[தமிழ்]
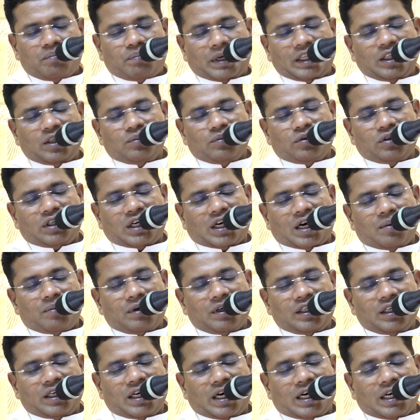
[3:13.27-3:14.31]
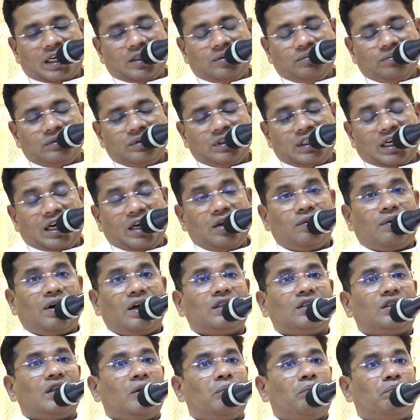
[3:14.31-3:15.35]
பதிமூன்றாம் அதிகாரம்
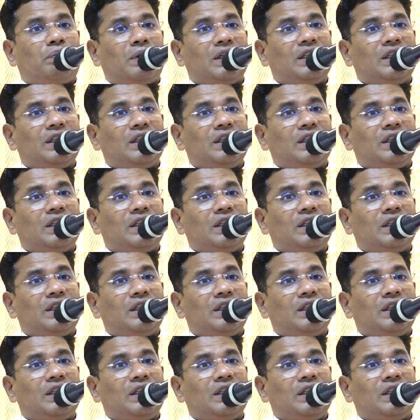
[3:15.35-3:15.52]
இறைவார்த்தை